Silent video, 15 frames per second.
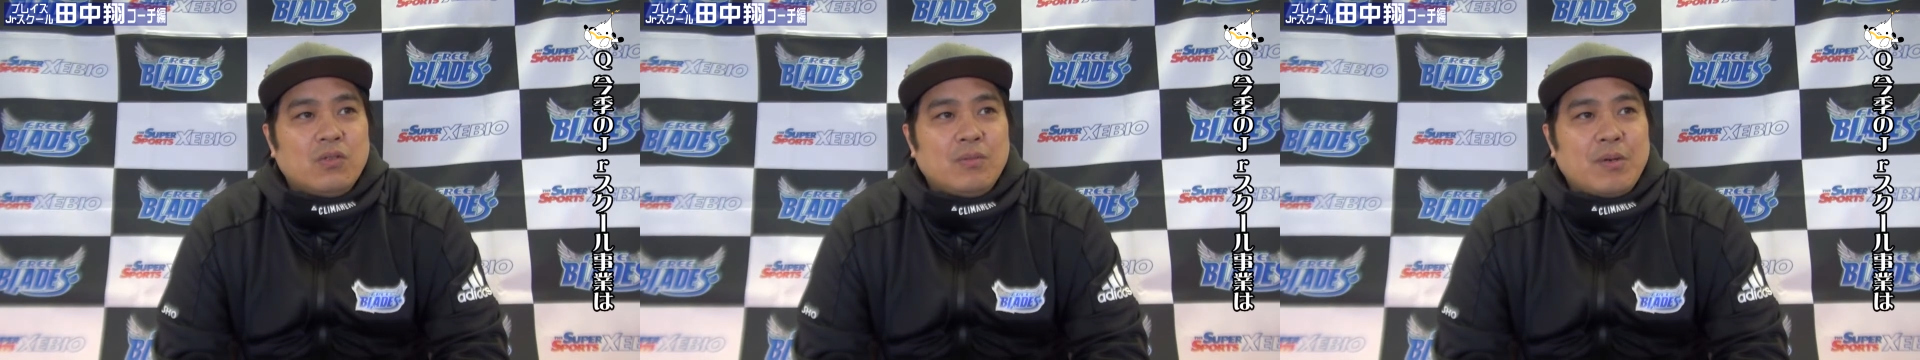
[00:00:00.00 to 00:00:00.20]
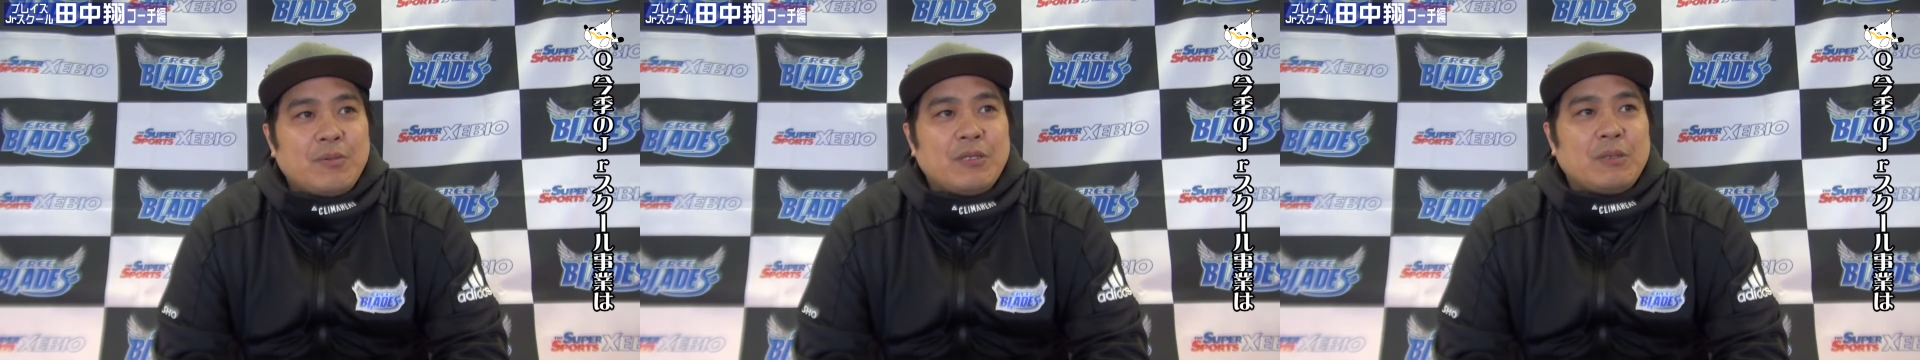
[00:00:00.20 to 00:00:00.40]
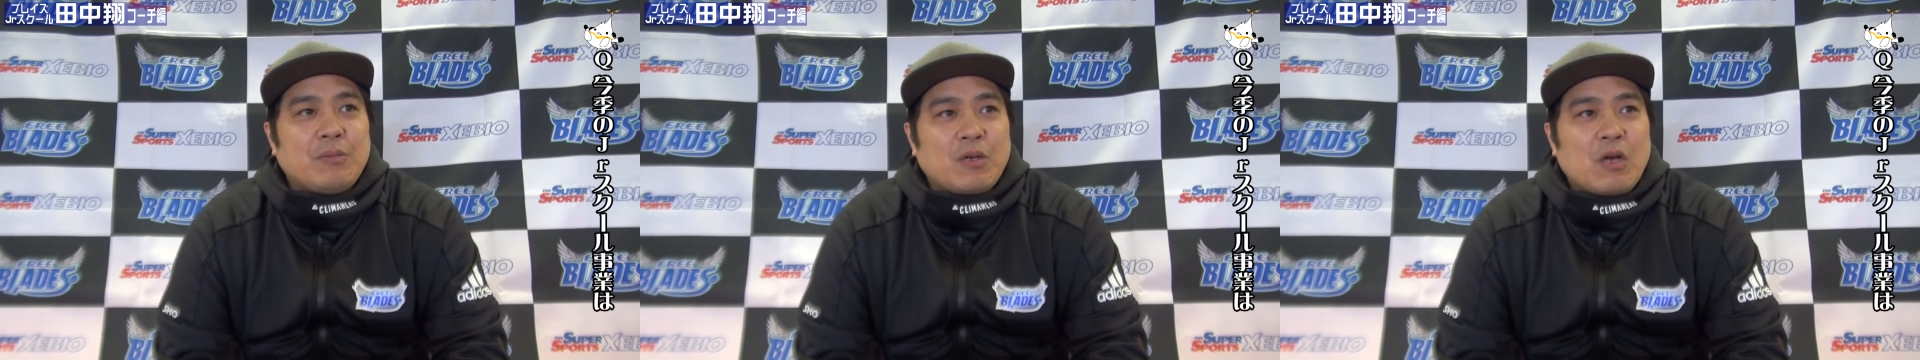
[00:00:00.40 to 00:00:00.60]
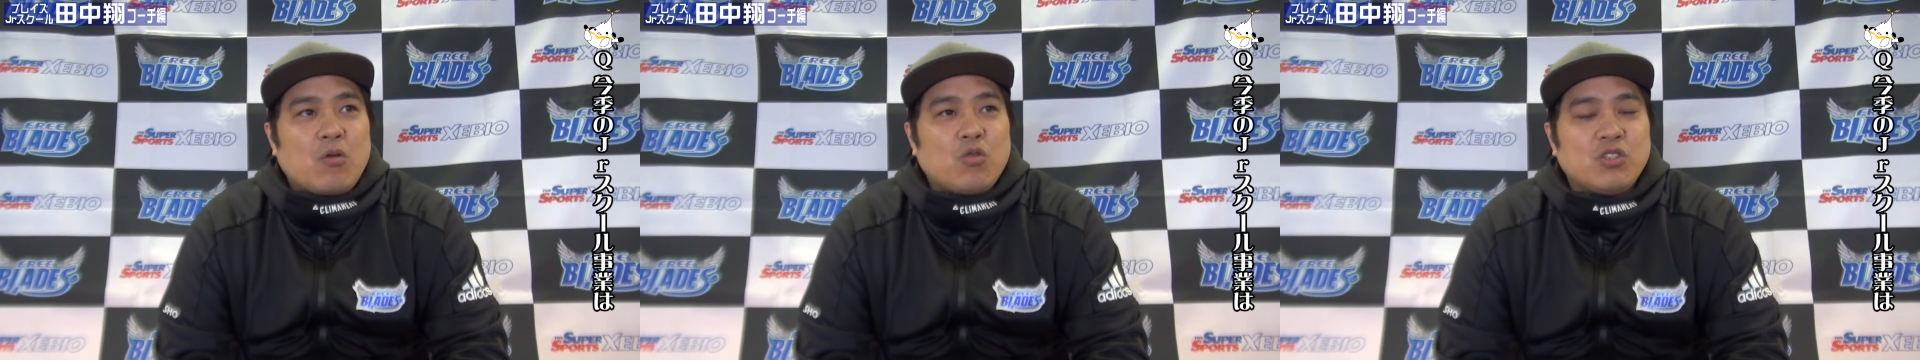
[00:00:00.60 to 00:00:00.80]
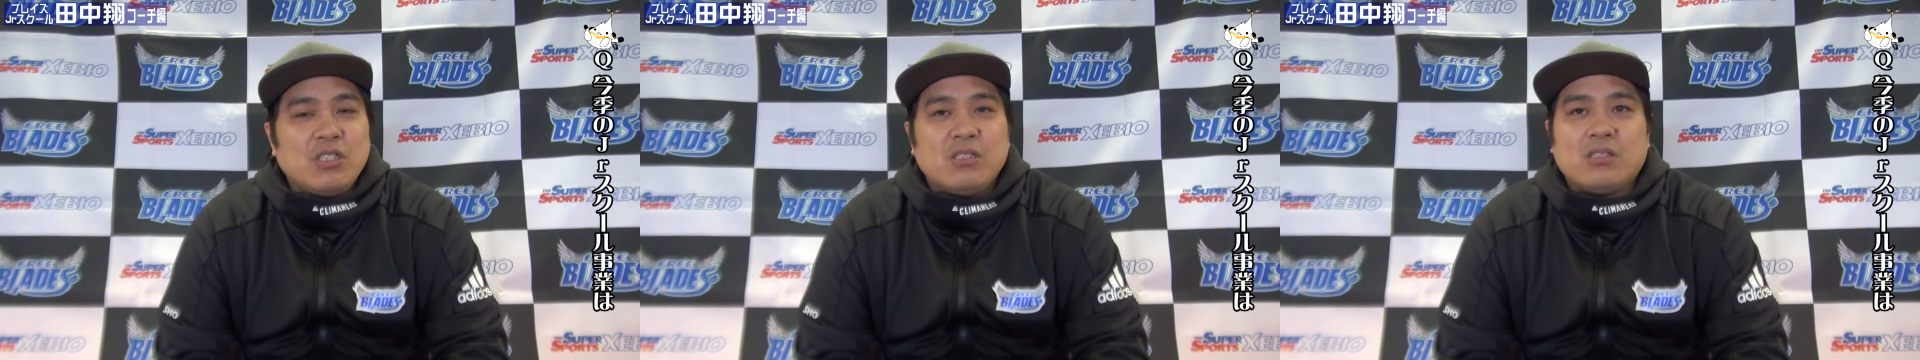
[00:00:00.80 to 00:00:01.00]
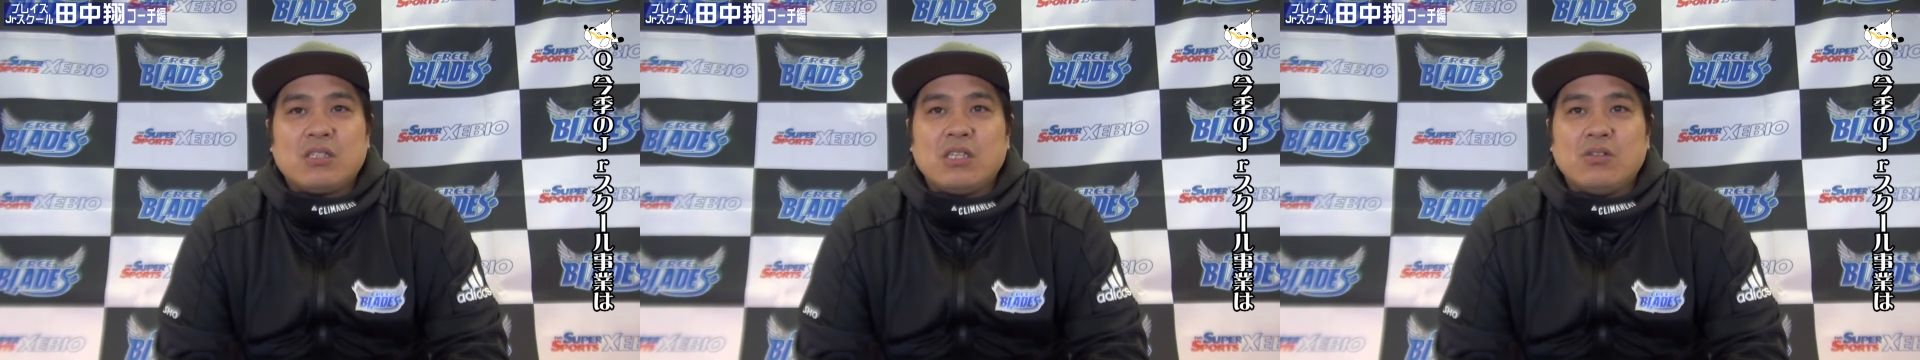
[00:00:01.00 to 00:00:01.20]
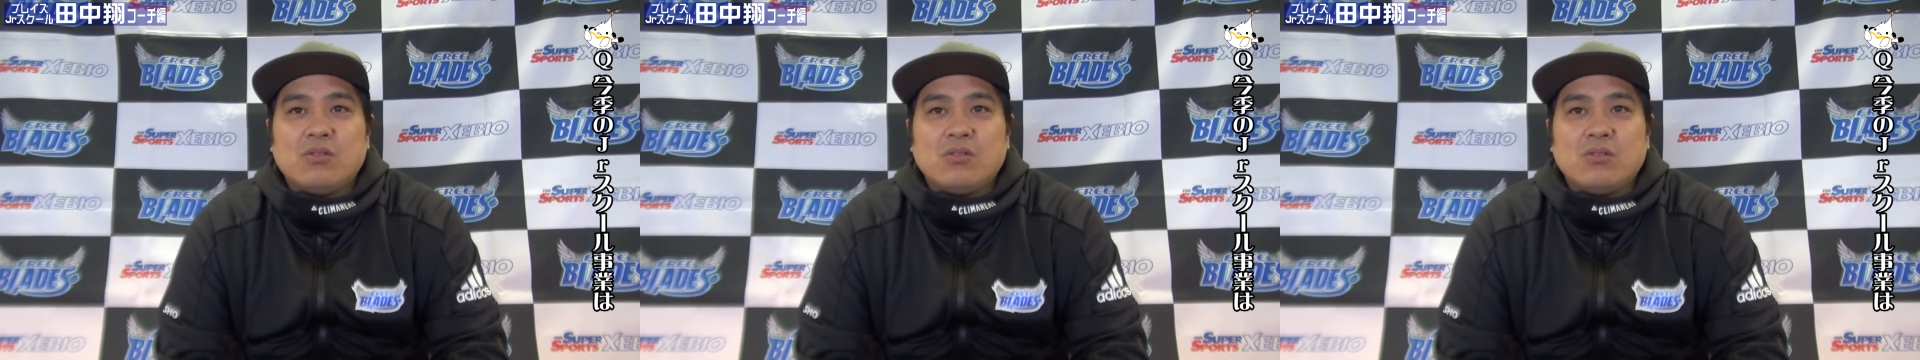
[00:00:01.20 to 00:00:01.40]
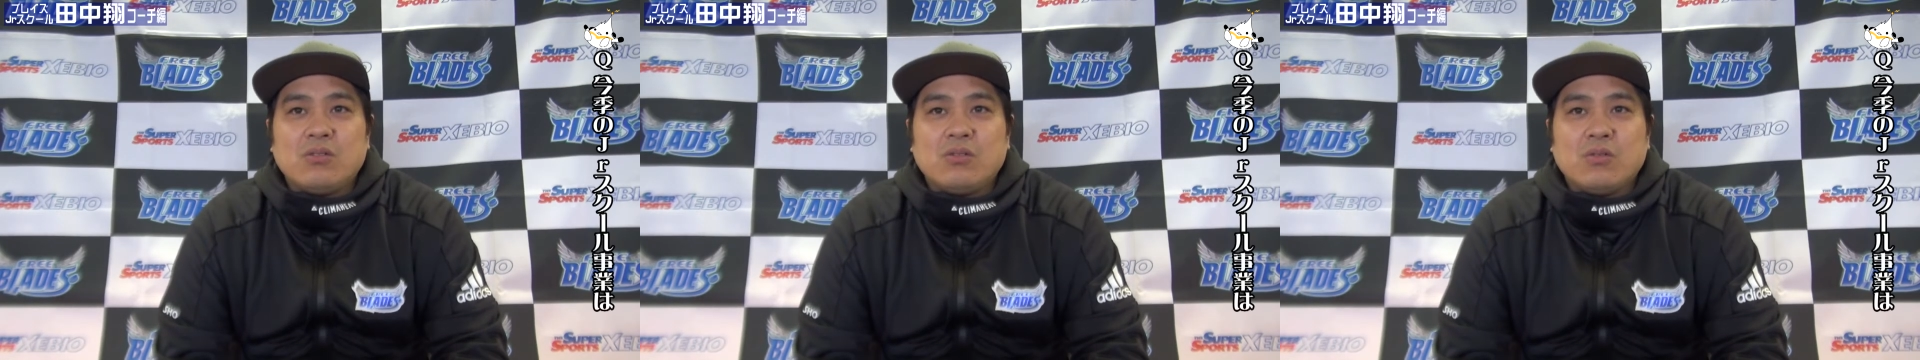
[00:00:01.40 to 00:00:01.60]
今までも個人スキル